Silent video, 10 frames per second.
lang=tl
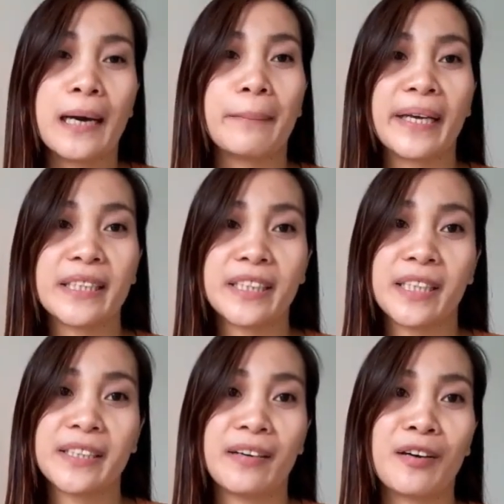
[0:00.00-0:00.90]
may
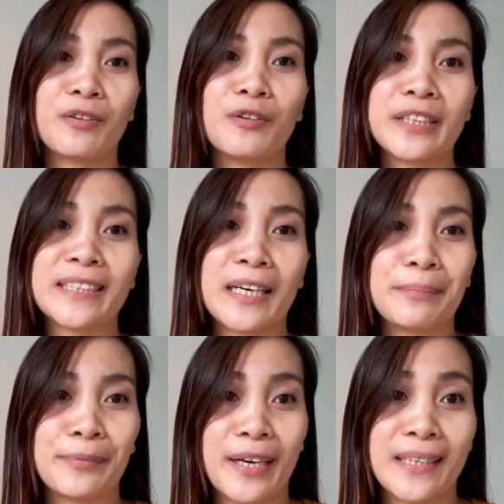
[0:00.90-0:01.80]
share akong isang
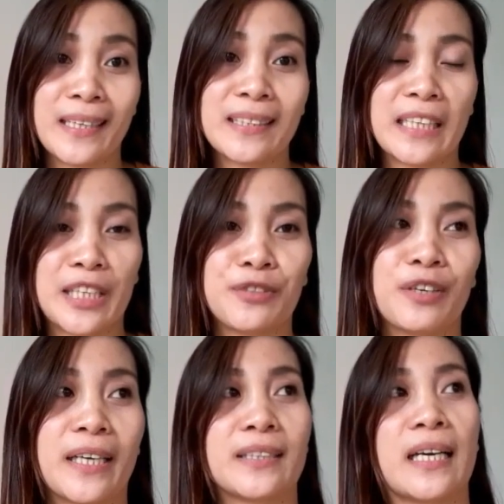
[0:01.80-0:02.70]
product sa inyo
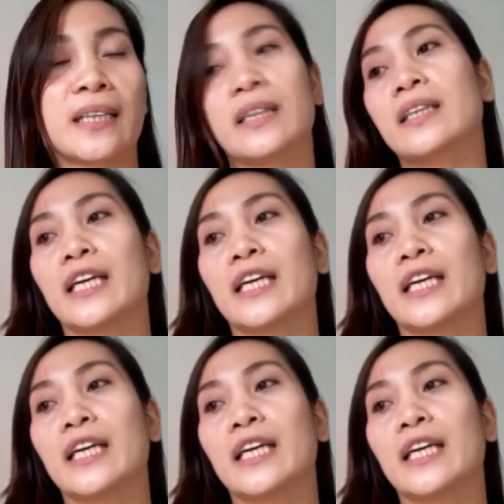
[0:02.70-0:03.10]
guys at